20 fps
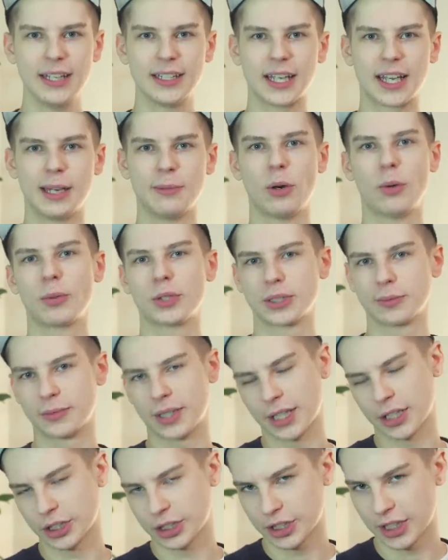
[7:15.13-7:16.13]
таким образом
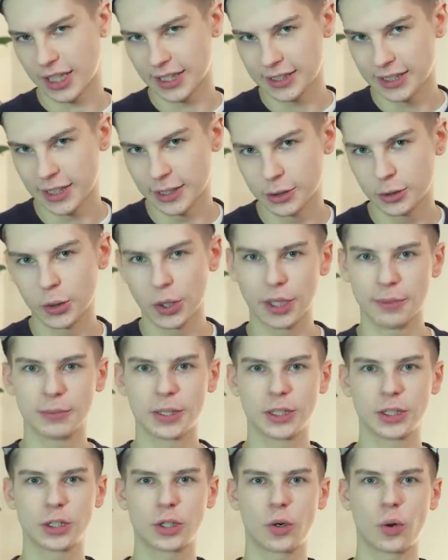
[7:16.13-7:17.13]
также сократились
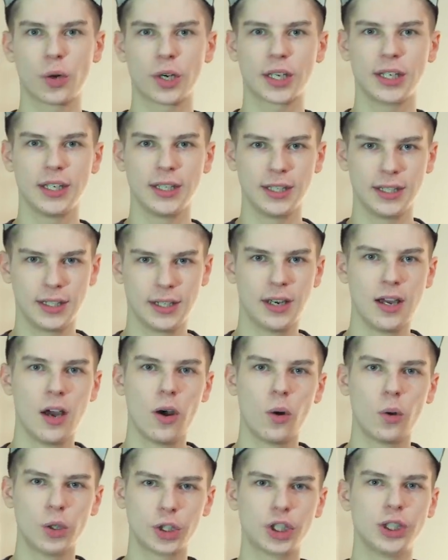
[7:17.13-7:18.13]
тюремные сроки и
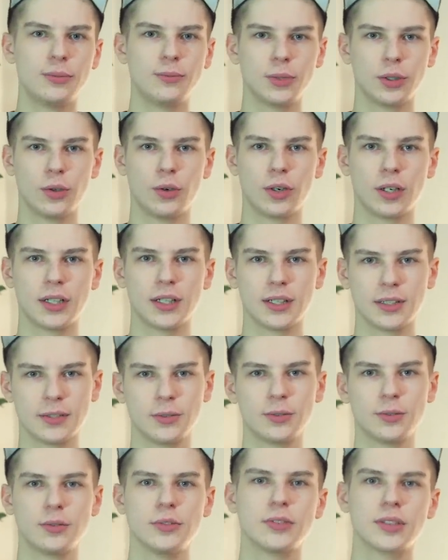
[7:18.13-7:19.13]
очень много,
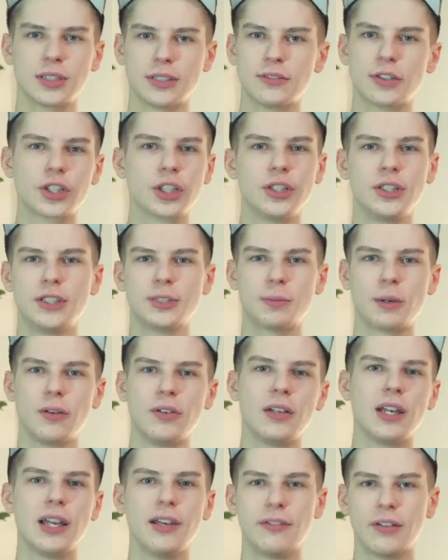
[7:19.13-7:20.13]
ну, совершенно
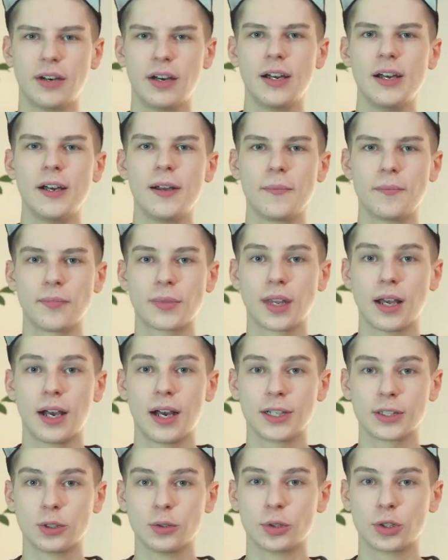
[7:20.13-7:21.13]
несправедливо
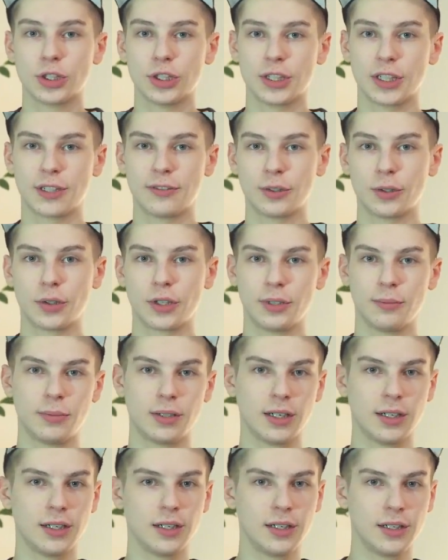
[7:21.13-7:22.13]
осужденных в итоге
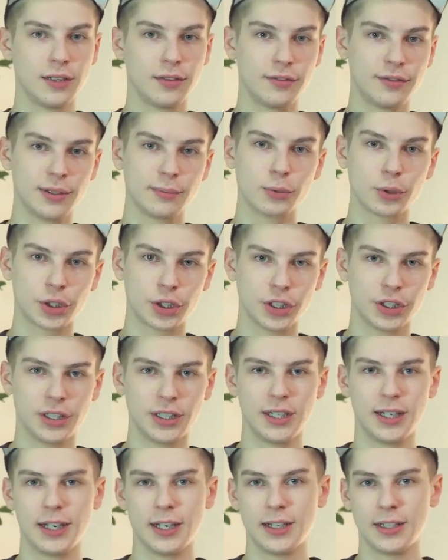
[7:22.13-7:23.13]
были выпущены
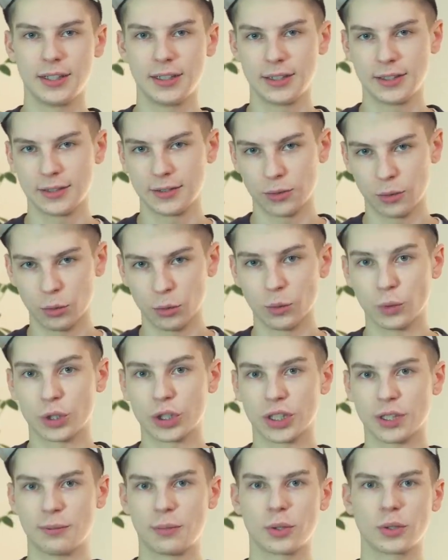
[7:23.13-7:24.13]
или
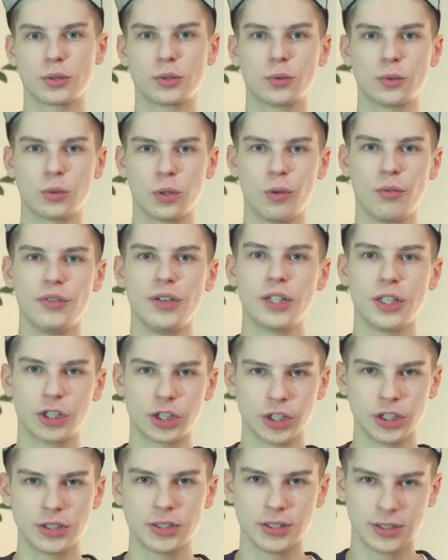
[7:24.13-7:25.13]
улучшены просто условия их
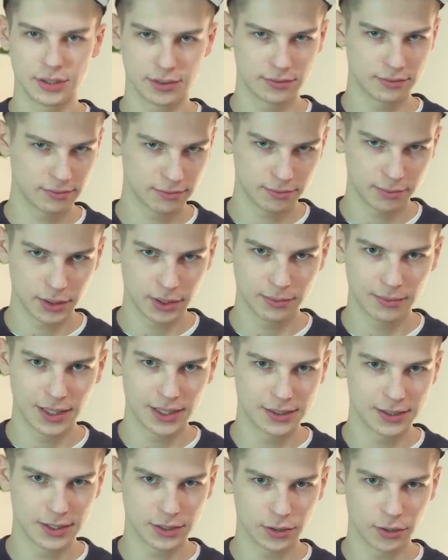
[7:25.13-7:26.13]
жизни.
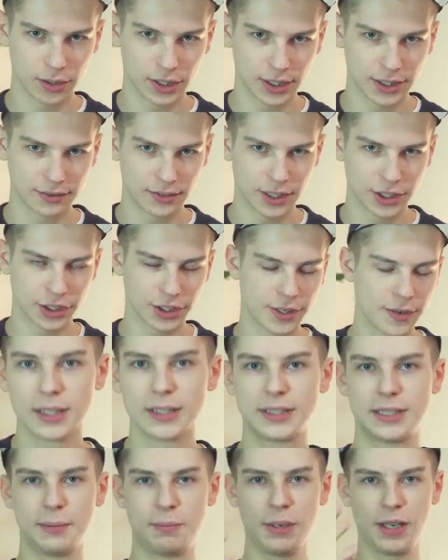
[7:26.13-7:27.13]
Понимаете, насколько это важно.
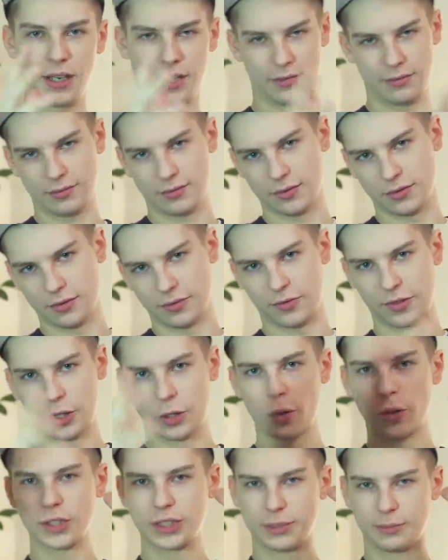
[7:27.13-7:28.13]
Теперь
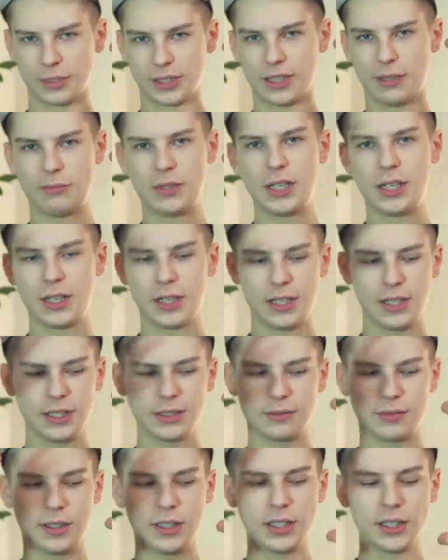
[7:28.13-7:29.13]
выходим из Америки
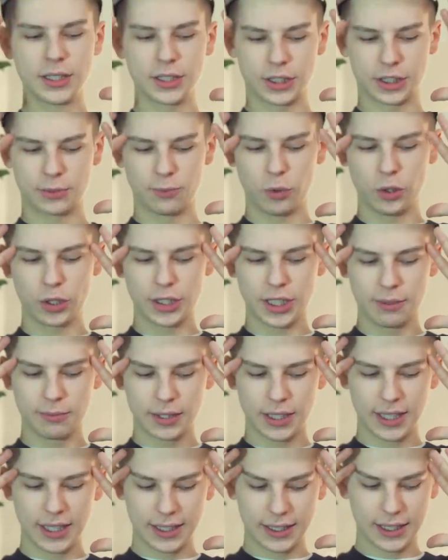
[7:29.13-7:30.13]
и смотрим
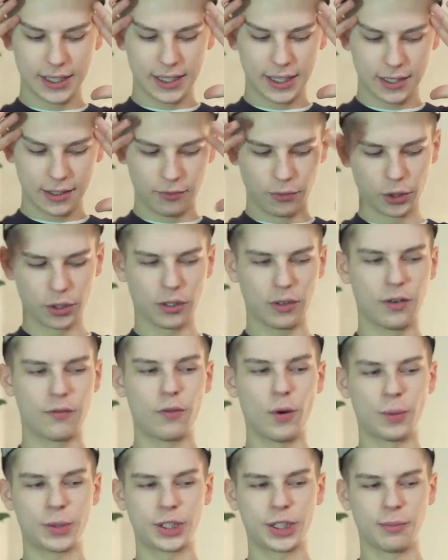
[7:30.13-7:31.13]
на это вот в
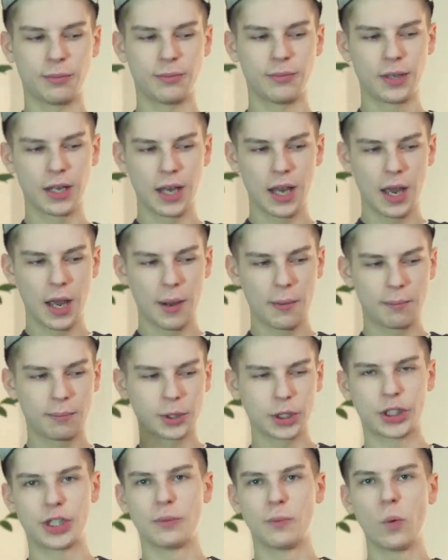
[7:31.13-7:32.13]
общем.
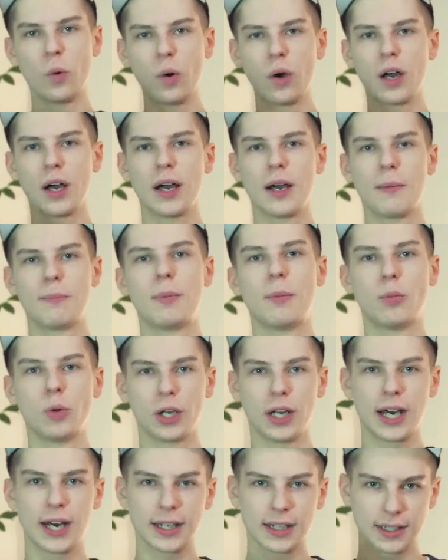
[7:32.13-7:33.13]
Почему
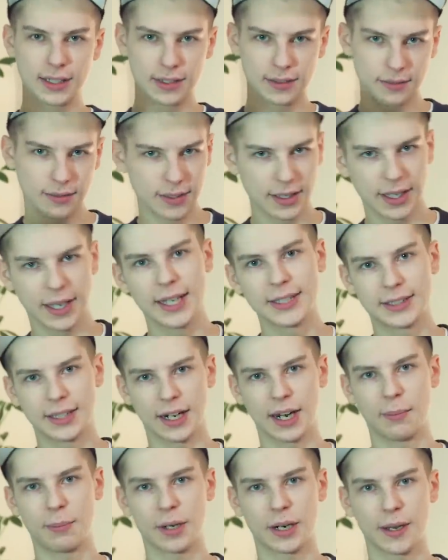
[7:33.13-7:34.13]
популярны эти
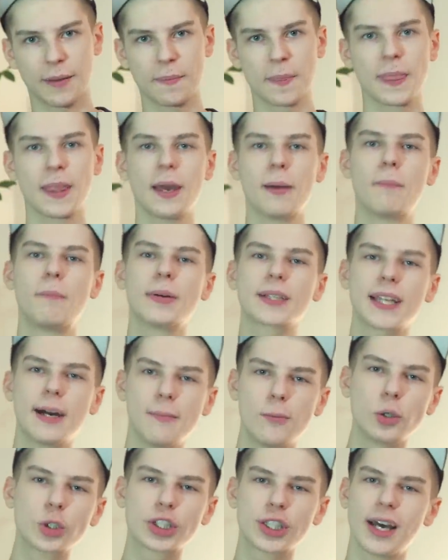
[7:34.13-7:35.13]
рэперы?
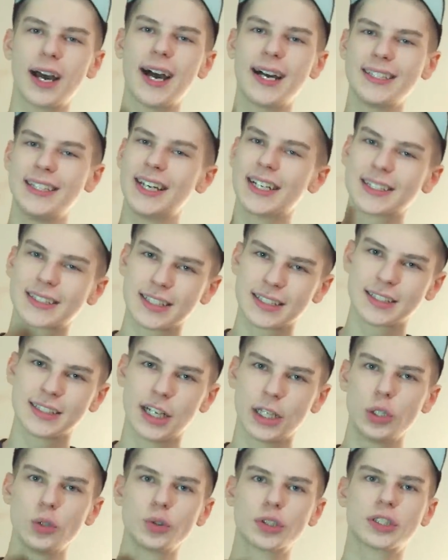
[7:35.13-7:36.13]
потому что они
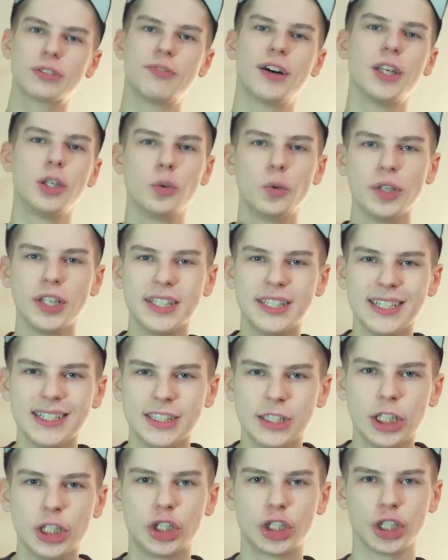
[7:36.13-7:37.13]
осознают свою
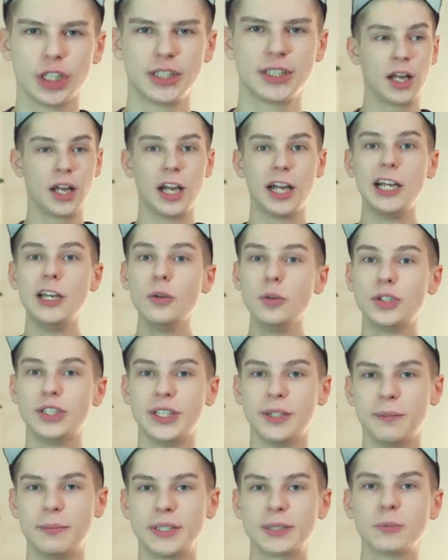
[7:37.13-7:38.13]
идентичность. Люди
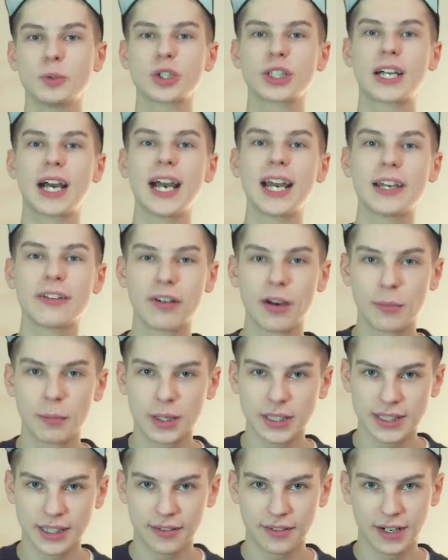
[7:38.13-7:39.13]
без музыкального
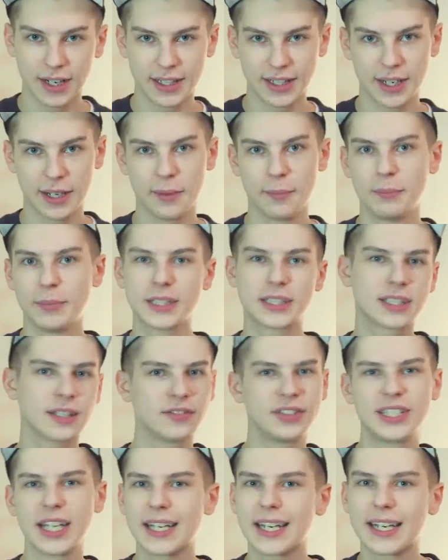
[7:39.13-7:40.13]
образования, без
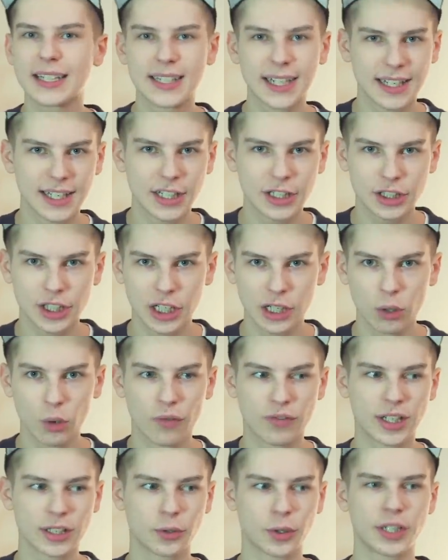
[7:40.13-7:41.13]
всяких таких
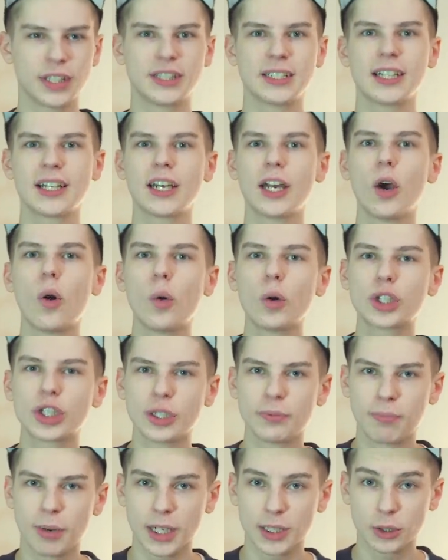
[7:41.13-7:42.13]
скиллов, которые делали
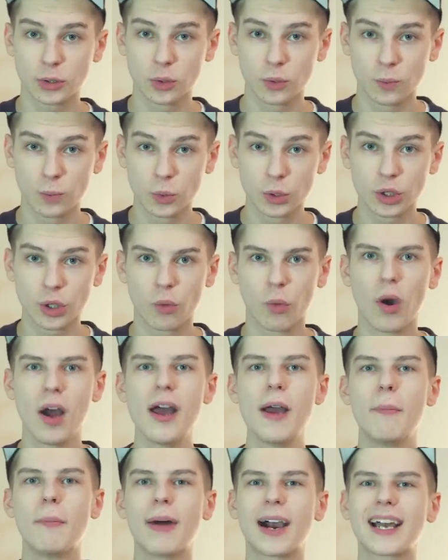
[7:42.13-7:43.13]
очень простую музыку,
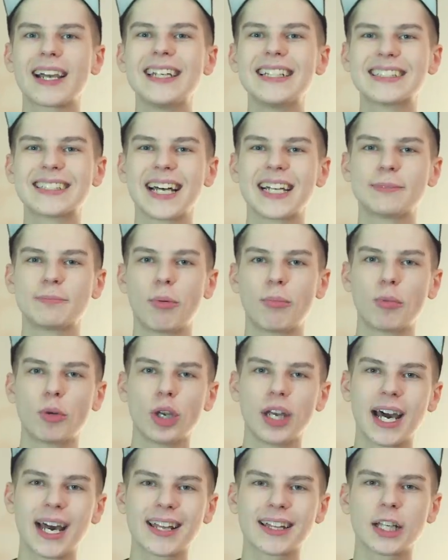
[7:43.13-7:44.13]
могли стать
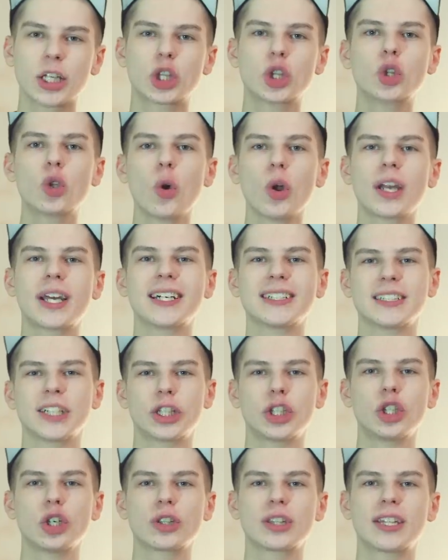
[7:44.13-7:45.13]
популярны только за
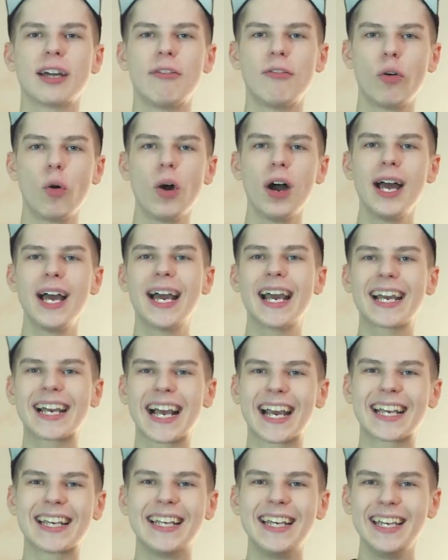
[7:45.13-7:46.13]
счет того,
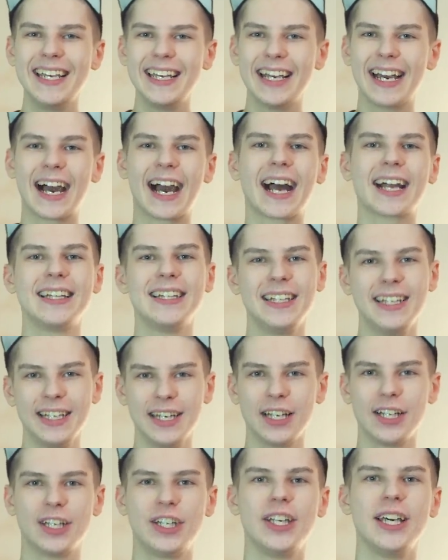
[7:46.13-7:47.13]
какие они
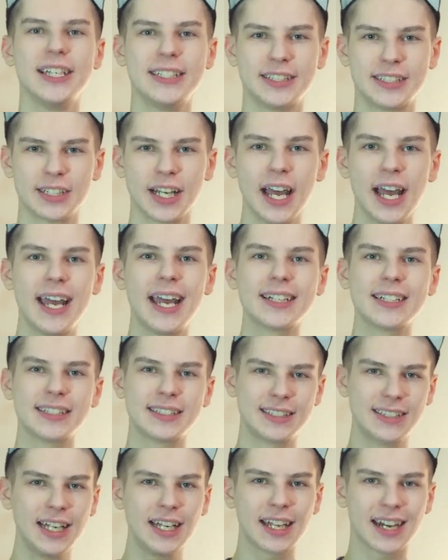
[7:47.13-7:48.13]
есть. Этот
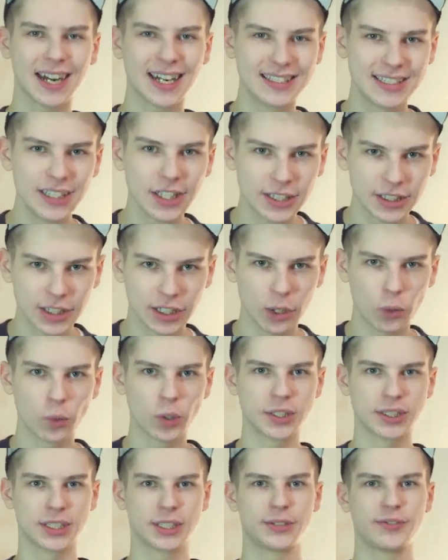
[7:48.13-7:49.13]
стиль родился на
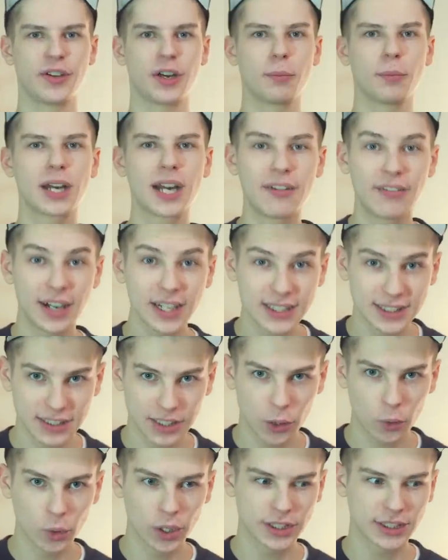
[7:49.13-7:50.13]
улицах, сформировался
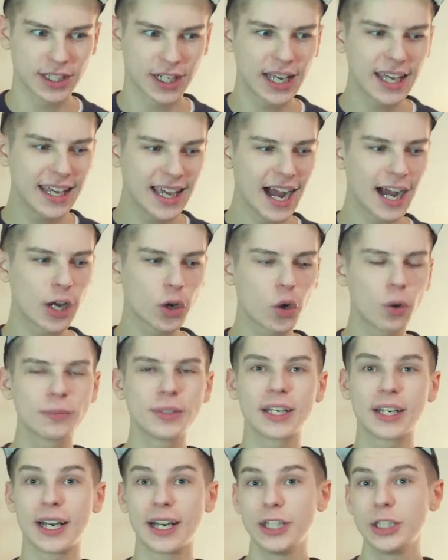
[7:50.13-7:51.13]
на улицах, и
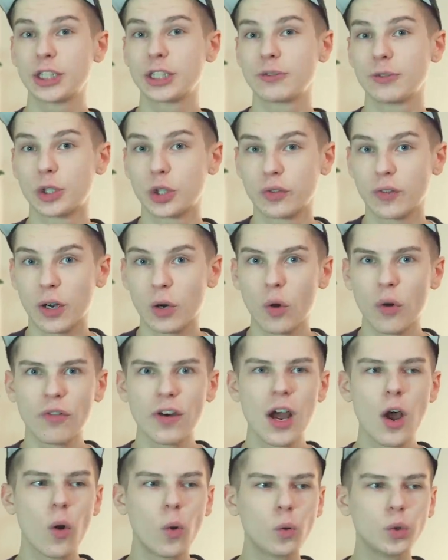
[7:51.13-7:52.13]
огромное количество чуваков
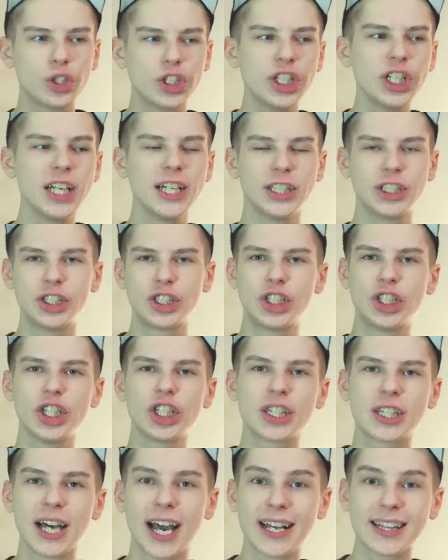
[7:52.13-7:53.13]
учились
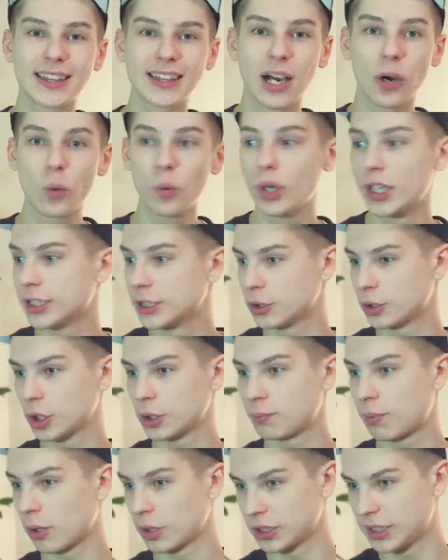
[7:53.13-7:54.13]
читать на улице, то
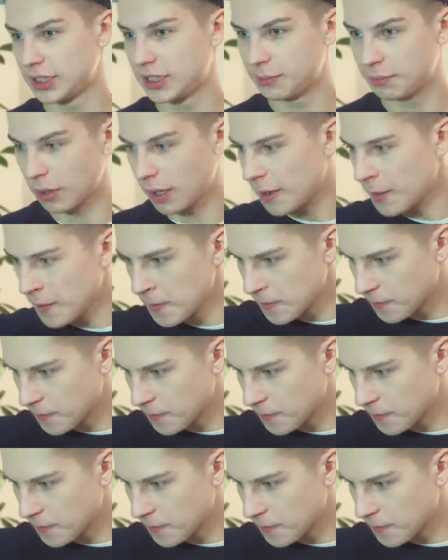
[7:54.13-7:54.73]
есть просто типа